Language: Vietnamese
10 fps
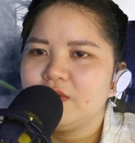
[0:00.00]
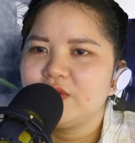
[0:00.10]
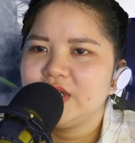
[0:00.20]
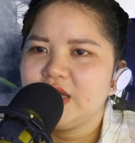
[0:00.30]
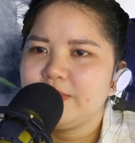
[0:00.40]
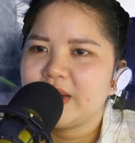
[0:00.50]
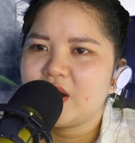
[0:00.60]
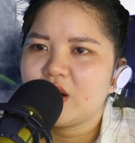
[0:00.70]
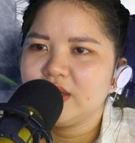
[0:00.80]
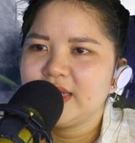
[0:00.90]
Với y mà
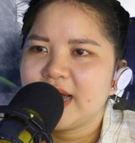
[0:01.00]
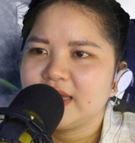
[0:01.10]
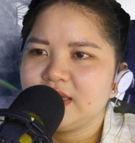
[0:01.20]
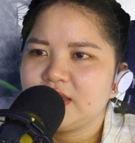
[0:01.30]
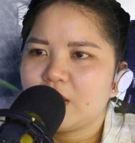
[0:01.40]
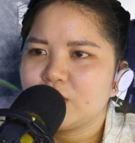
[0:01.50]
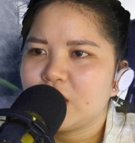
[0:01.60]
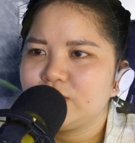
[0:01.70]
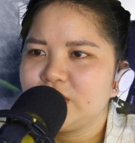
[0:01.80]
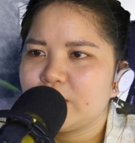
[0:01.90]
nói thì hải tinh tộc
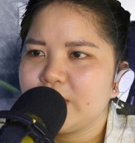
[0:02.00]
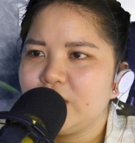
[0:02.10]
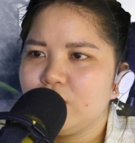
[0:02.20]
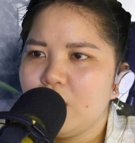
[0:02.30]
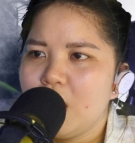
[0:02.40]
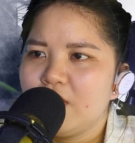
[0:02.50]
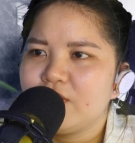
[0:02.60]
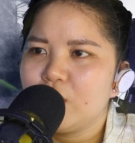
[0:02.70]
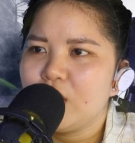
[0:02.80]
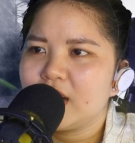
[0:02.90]
không trọng yếu,
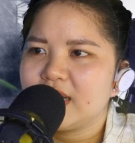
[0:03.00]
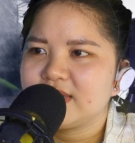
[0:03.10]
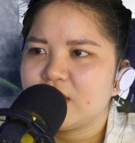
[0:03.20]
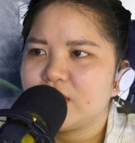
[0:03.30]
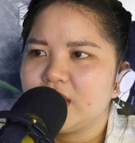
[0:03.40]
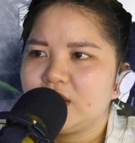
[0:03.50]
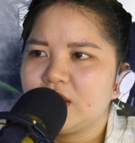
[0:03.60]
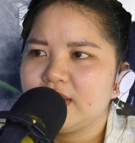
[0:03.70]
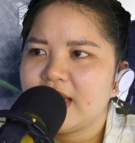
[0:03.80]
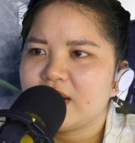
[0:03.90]
vô luận là sau khi
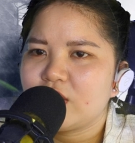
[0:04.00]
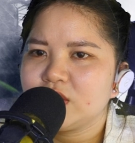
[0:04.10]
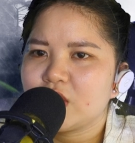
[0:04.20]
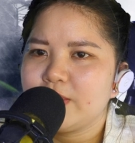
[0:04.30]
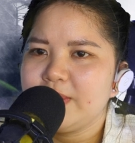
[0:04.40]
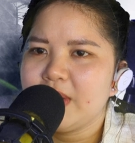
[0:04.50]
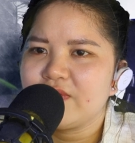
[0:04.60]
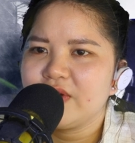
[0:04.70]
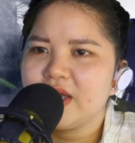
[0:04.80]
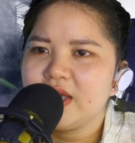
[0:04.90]
Thất Gia nói rõ bí
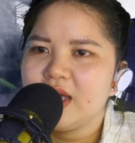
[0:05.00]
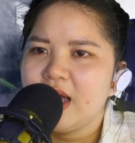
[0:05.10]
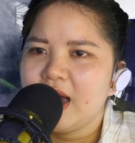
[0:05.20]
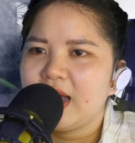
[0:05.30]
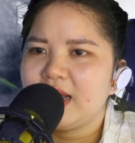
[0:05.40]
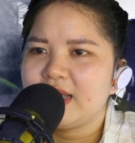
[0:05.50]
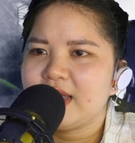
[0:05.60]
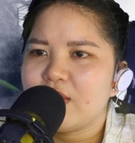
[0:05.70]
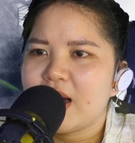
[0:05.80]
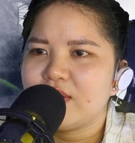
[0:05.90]
mật với y hay là
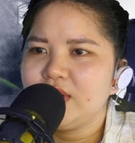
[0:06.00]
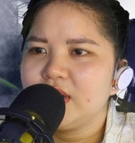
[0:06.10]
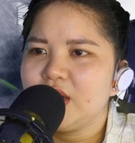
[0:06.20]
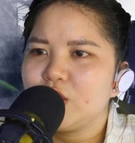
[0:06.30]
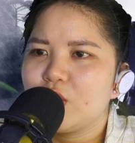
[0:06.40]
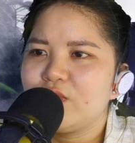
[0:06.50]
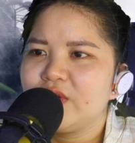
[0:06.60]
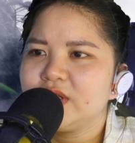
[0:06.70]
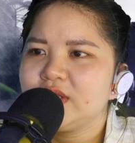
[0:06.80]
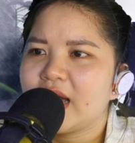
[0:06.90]
giao hảo giữa y cùng
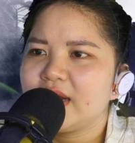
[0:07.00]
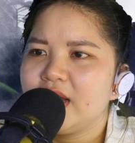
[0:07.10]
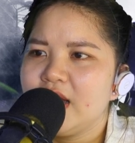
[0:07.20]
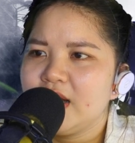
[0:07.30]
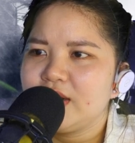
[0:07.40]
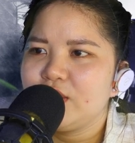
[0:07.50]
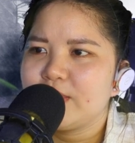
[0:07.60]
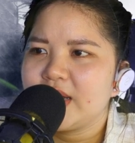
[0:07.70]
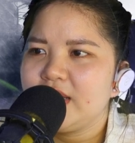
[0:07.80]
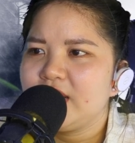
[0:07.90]
với Hứa Thanh, điều
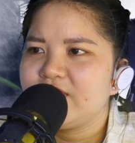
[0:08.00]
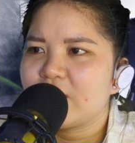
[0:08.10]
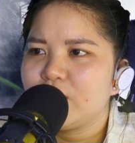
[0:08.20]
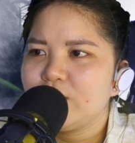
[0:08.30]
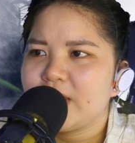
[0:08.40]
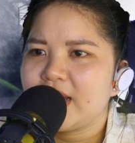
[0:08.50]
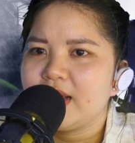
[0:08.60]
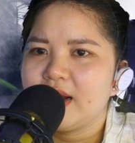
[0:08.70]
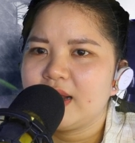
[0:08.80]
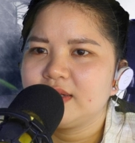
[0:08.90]
mà y hy vọng lúc này
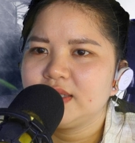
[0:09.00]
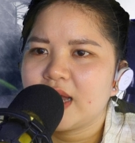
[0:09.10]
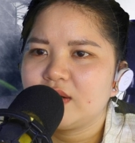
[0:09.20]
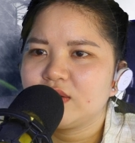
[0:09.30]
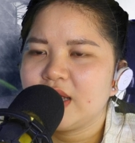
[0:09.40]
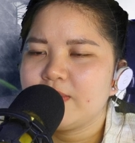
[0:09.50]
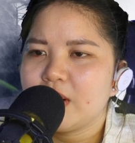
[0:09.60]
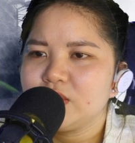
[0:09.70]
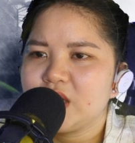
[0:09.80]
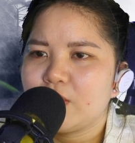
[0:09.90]
là Hứa Thanh có thể
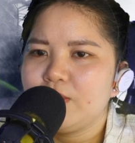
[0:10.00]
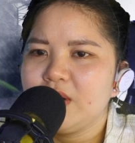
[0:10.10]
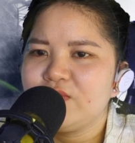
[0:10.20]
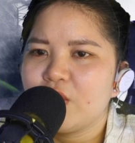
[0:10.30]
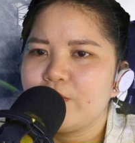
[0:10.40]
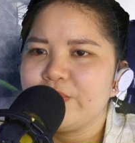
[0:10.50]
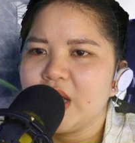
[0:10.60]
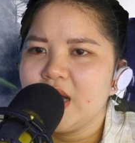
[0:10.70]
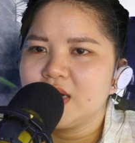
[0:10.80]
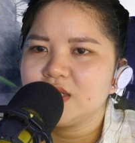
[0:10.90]
mau chóng bình phục.
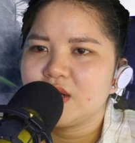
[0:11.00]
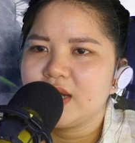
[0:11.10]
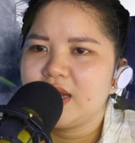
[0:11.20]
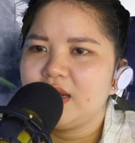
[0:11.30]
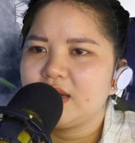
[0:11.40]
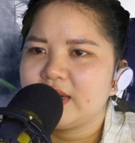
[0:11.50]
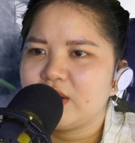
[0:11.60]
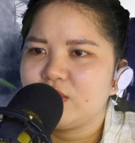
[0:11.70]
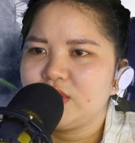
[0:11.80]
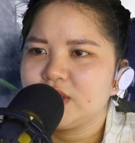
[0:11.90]
Cho nên lần
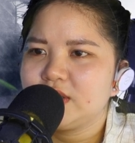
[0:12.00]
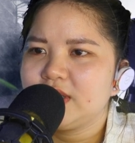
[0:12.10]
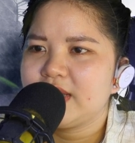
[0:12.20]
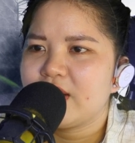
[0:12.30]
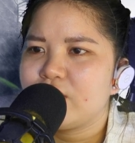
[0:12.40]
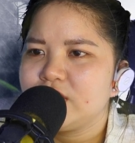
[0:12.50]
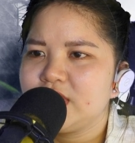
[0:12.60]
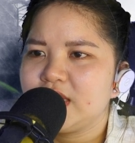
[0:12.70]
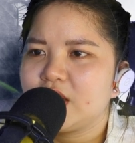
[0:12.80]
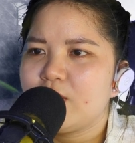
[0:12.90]
này đội trưởng đi theo
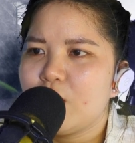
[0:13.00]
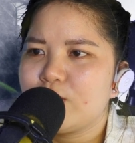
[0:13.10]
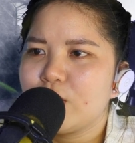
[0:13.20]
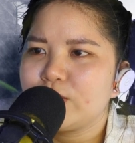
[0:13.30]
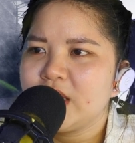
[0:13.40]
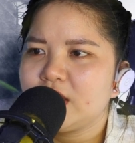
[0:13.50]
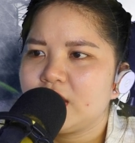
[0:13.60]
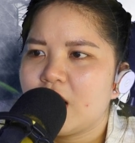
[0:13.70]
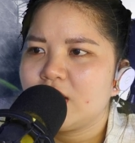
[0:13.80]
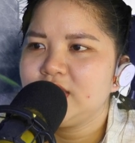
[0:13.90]
chỉ có một mục đích,
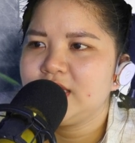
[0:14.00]
đó